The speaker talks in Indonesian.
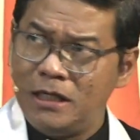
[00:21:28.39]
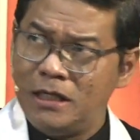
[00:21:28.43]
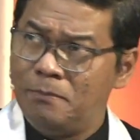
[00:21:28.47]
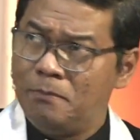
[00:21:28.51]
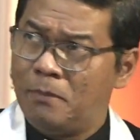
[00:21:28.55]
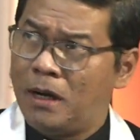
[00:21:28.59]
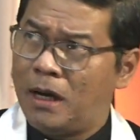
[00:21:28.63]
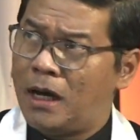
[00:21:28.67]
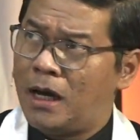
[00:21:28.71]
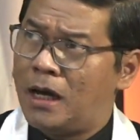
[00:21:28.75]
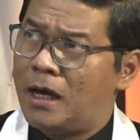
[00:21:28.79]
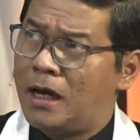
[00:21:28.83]

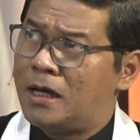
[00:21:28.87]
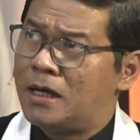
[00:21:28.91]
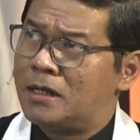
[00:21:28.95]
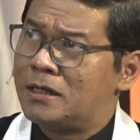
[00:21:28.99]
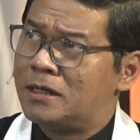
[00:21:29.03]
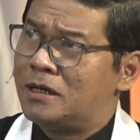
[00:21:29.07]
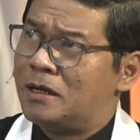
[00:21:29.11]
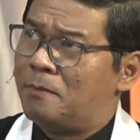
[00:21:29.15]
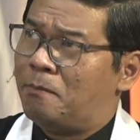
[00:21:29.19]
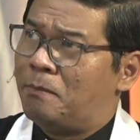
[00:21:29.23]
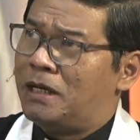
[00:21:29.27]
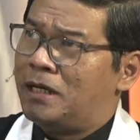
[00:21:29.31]

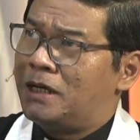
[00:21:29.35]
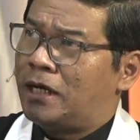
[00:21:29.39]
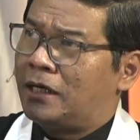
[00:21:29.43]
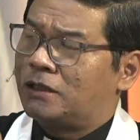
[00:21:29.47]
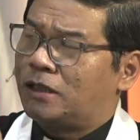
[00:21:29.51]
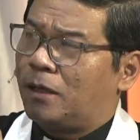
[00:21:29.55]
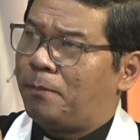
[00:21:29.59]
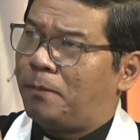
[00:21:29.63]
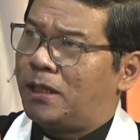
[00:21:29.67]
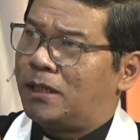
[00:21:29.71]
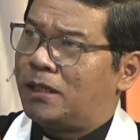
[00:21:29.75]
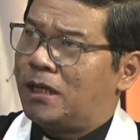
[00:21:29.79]
iman melihat
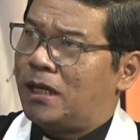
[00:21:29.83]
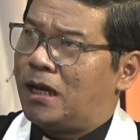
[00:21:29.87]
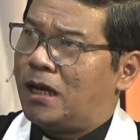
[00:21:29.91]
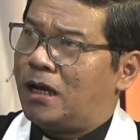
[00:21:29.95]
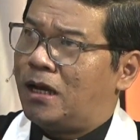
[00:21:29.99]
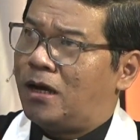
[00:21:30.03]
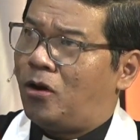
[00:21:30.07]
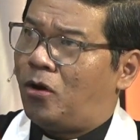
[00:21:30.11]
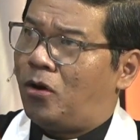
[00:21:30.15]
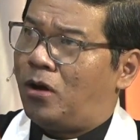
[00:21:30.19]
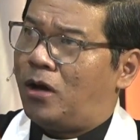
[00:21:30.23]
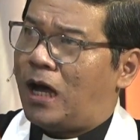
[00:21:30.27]

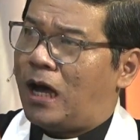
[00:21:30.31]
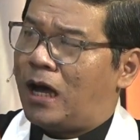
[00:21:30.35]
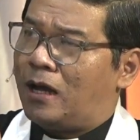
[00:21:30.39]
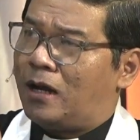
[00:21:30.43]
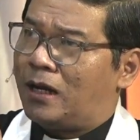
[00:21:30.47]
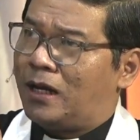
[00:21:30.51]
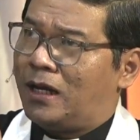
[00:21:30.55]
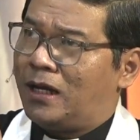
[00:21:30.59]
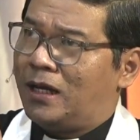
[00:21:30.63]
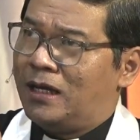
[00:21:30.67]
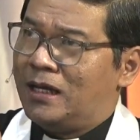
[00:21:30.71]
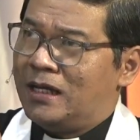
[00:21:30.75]
kepada
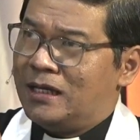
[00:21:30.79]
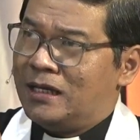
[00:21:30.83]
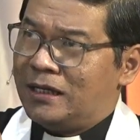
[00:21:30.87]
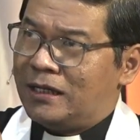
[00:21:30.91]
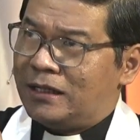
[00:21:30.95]
Allah